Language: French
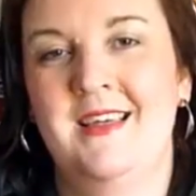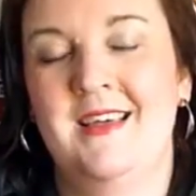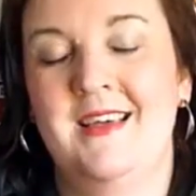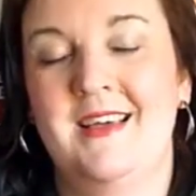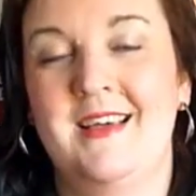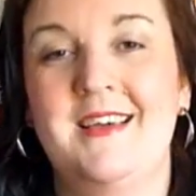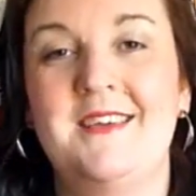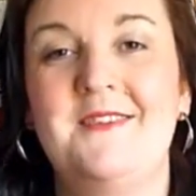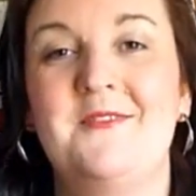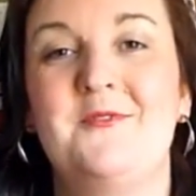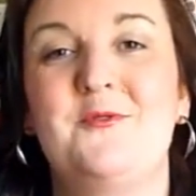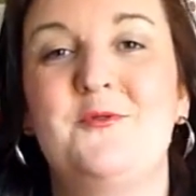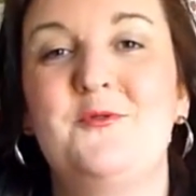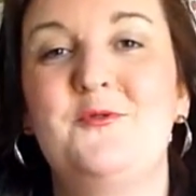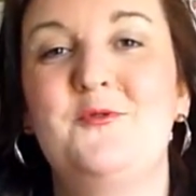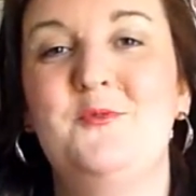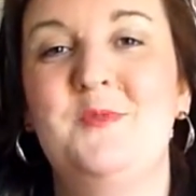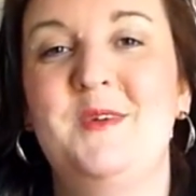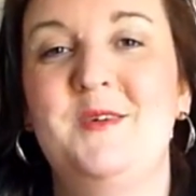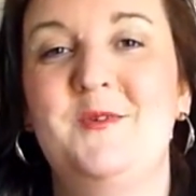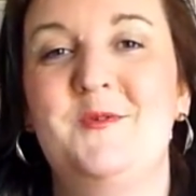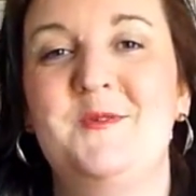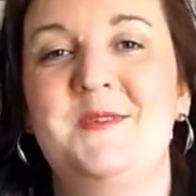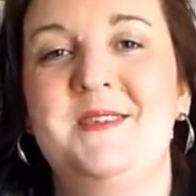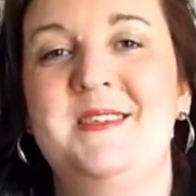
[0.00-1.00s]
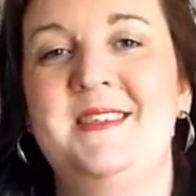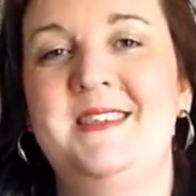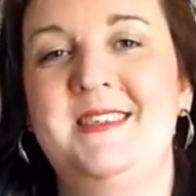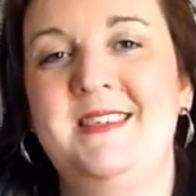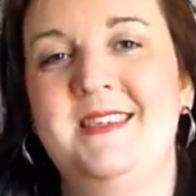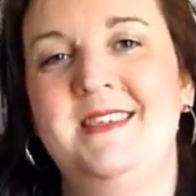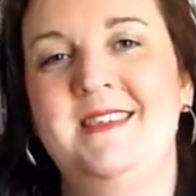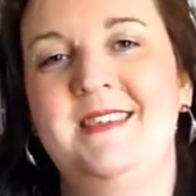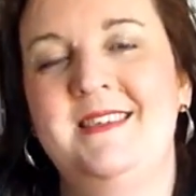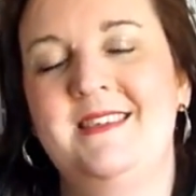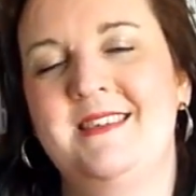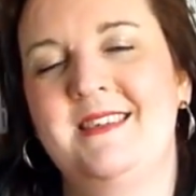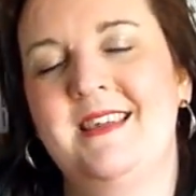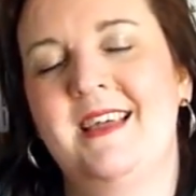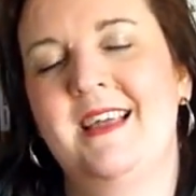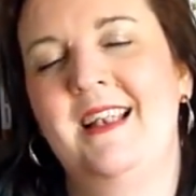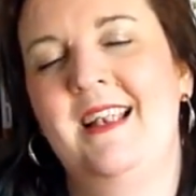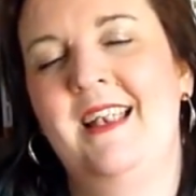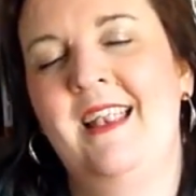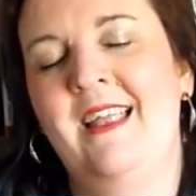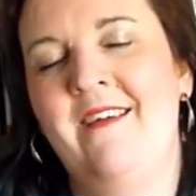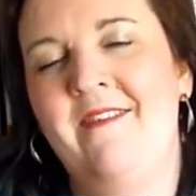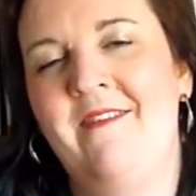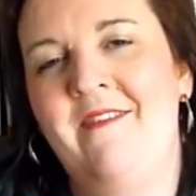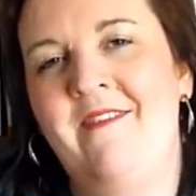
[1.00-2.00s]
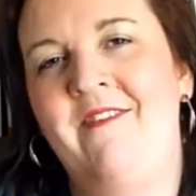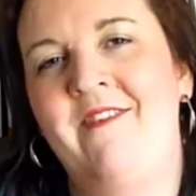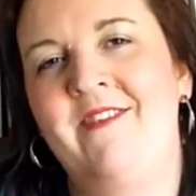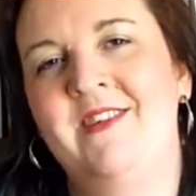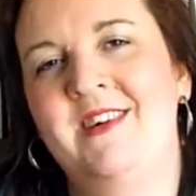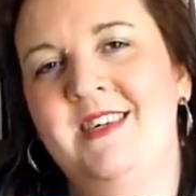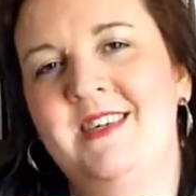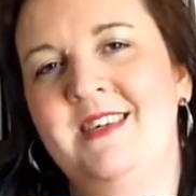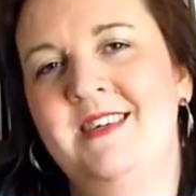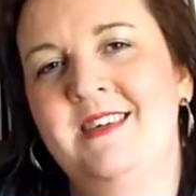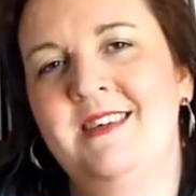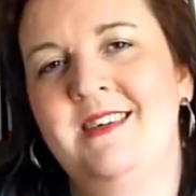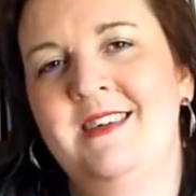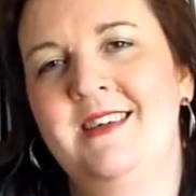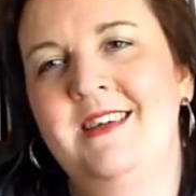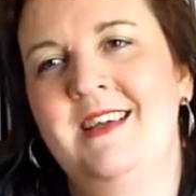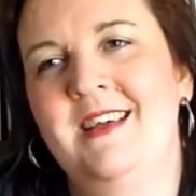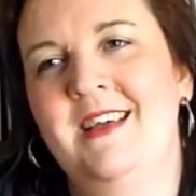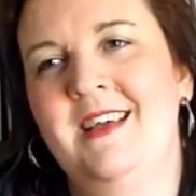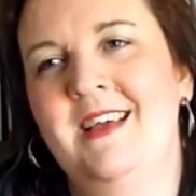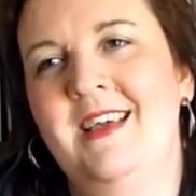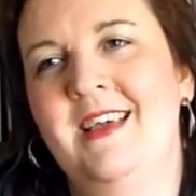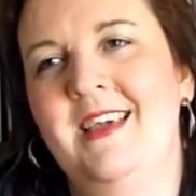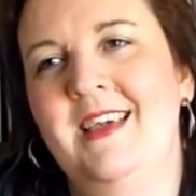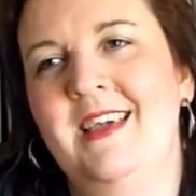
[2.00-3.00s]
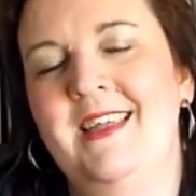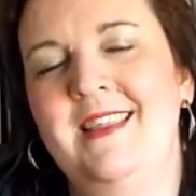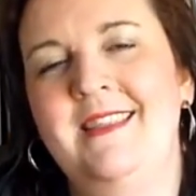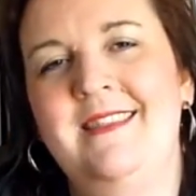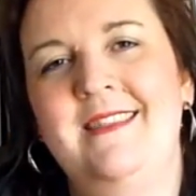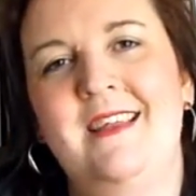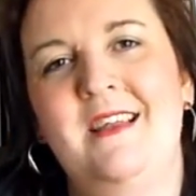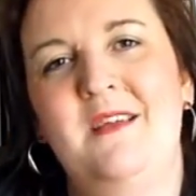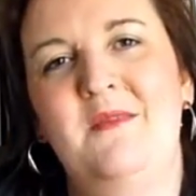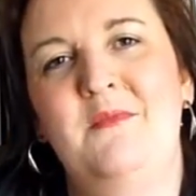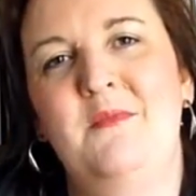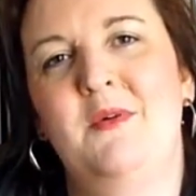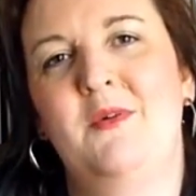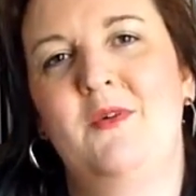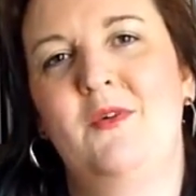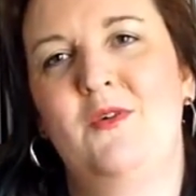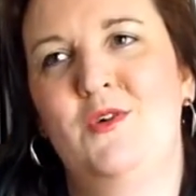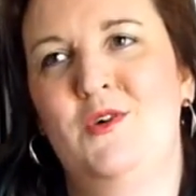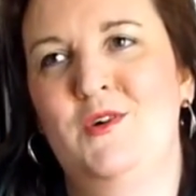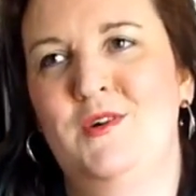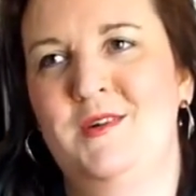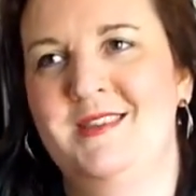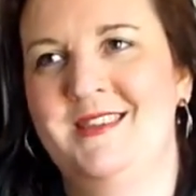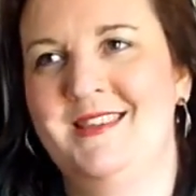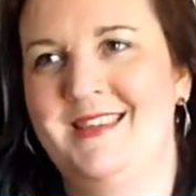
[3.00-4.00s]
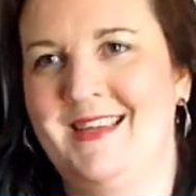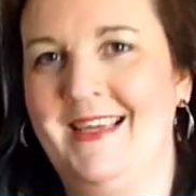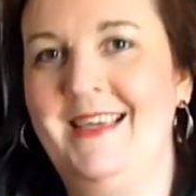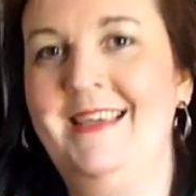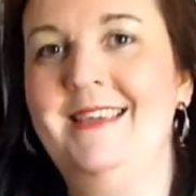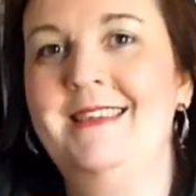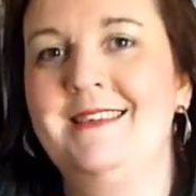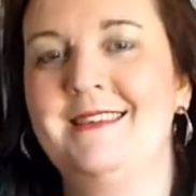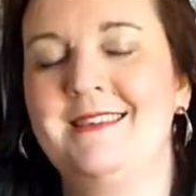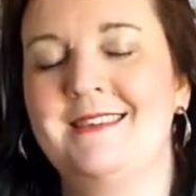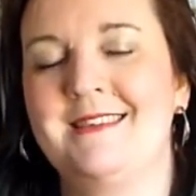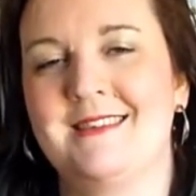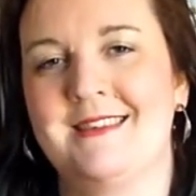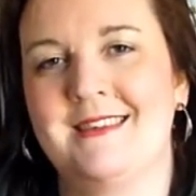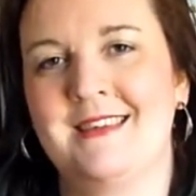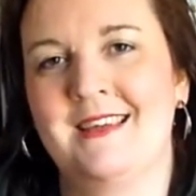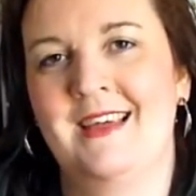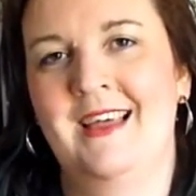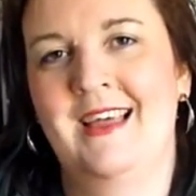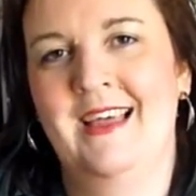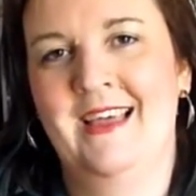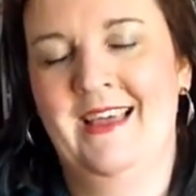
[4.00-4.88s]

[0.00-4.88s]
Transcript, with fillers: Raison numéro 6, la fin est tellement triste,